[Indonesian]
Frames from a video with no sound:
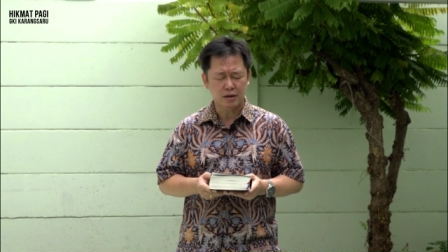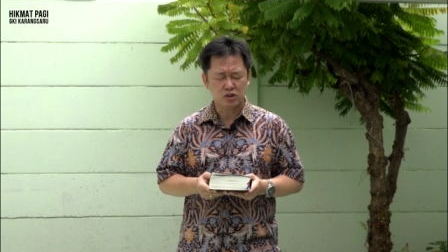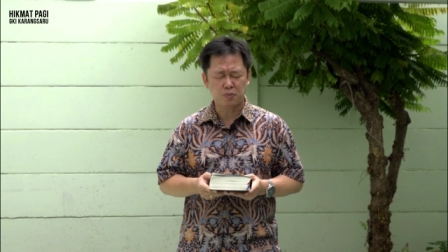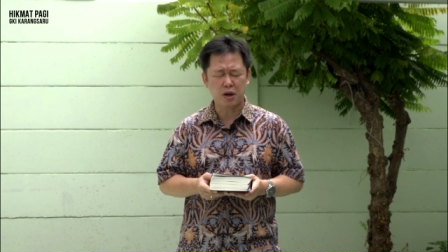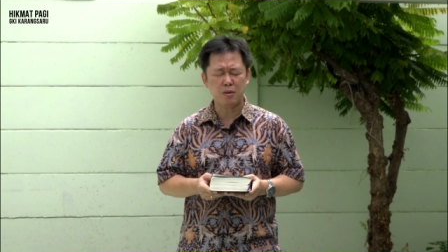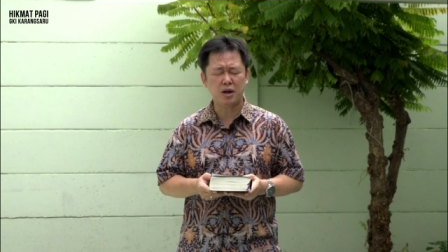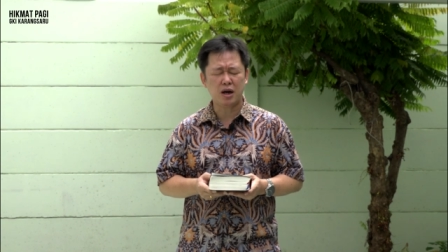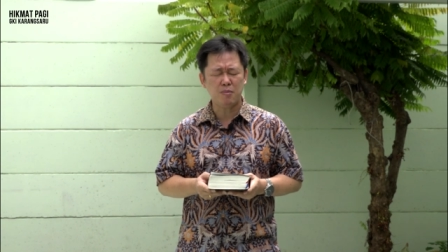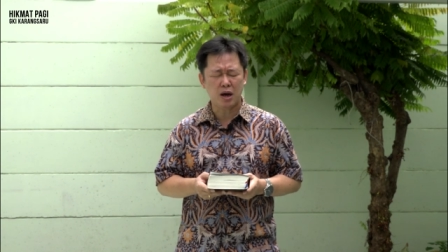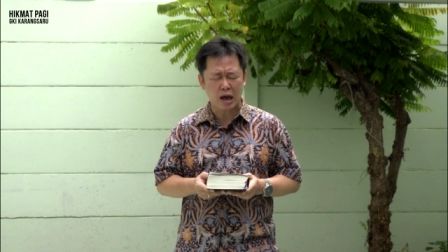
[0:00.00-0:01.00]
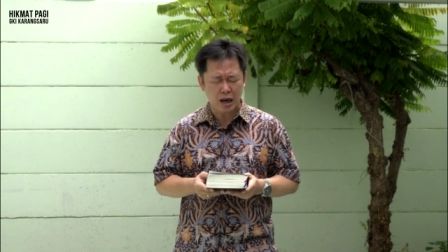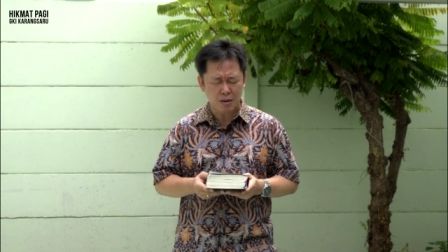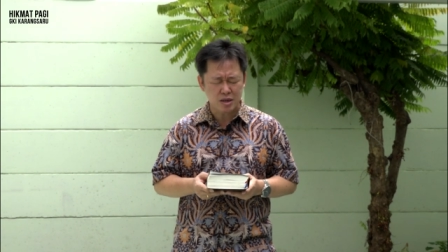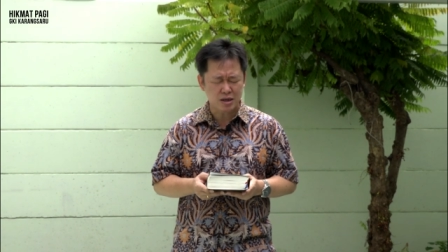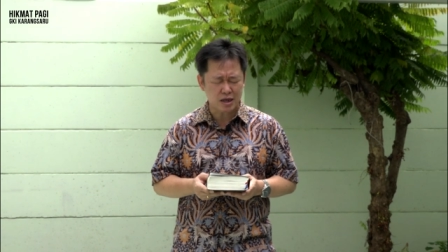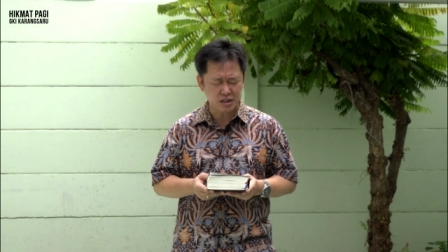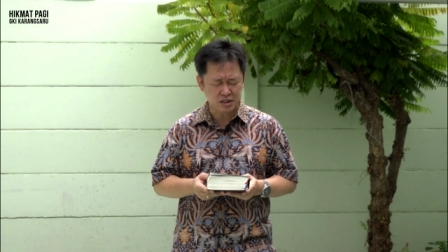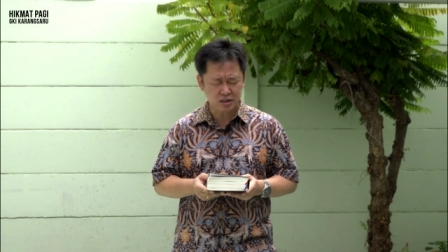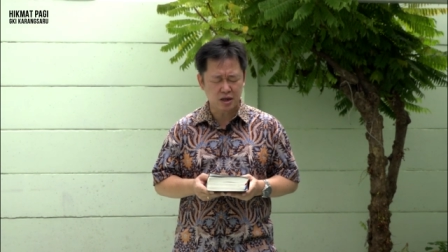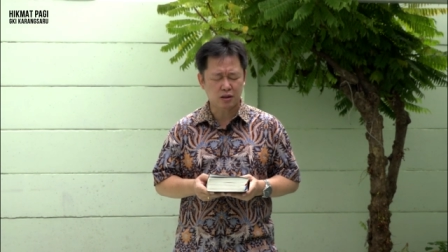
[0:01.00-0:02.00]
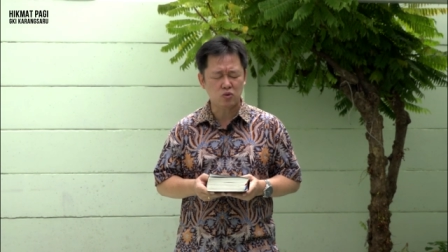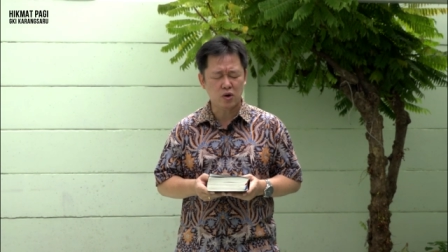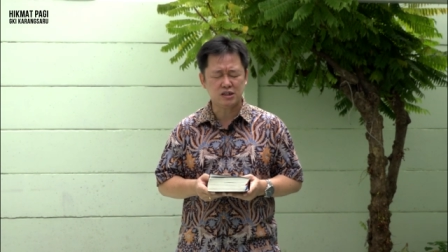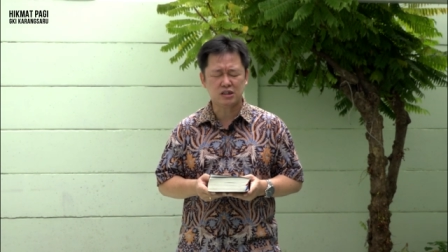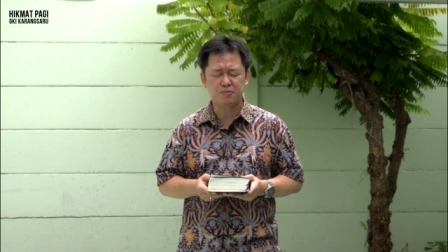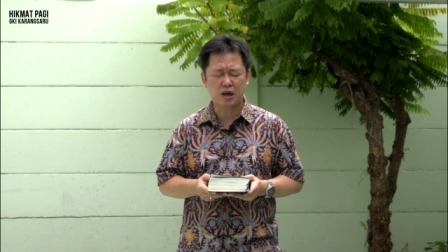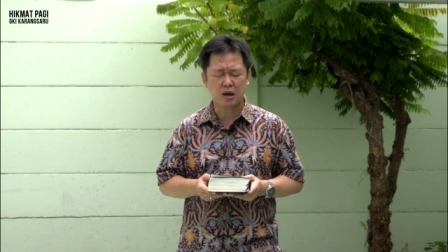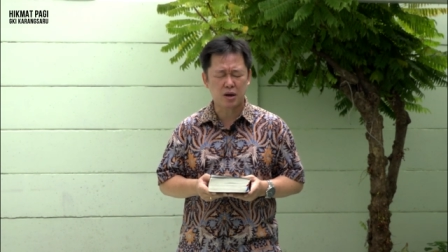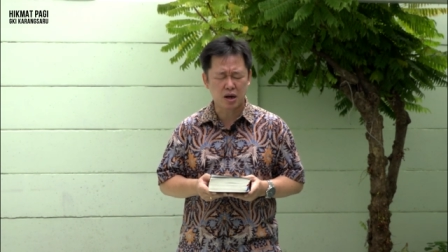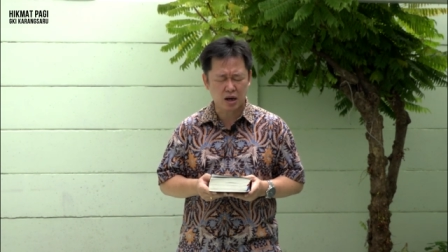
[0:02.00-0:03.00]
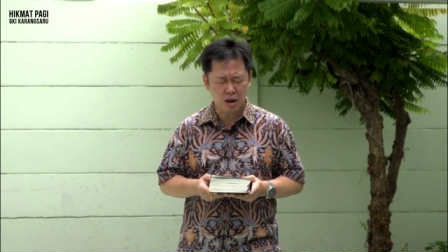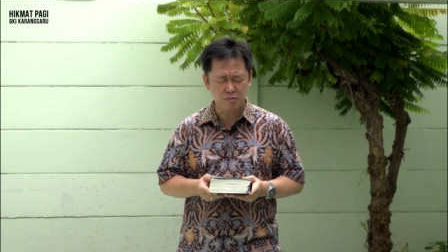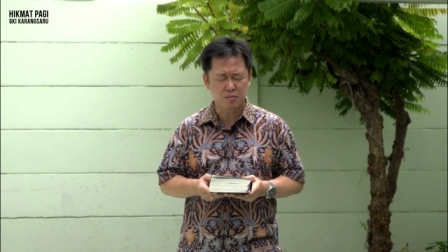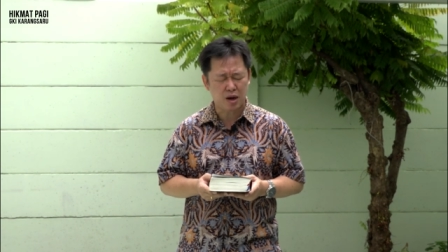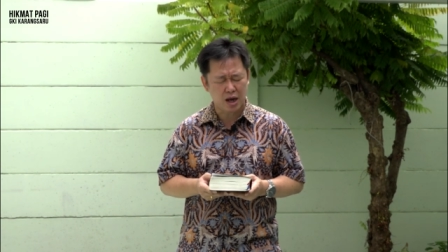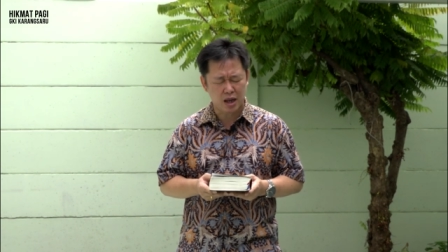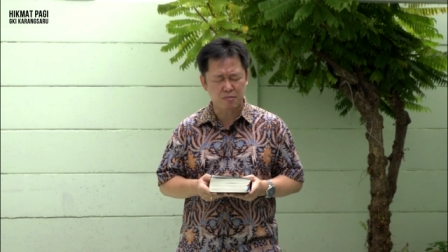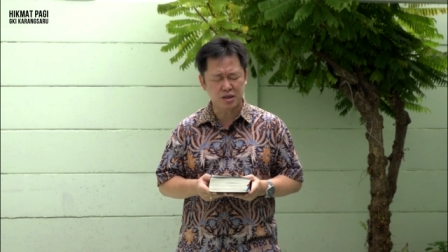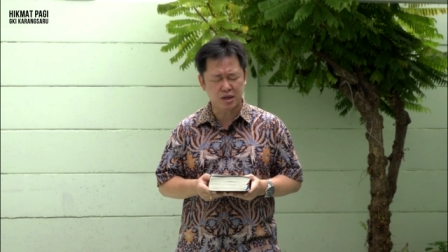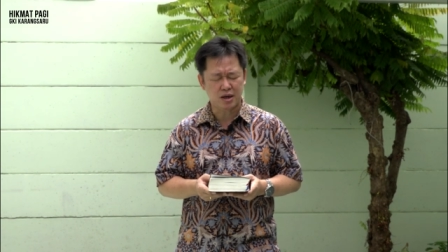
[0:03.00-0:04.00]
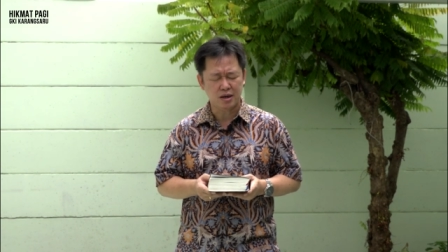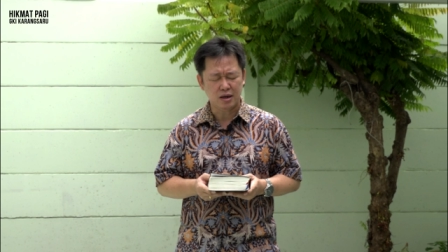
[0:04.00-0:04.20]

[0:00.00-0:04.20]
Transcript: supaya mereka mengalami kasih setia Tuhan sebagaimana kami mengalaminya.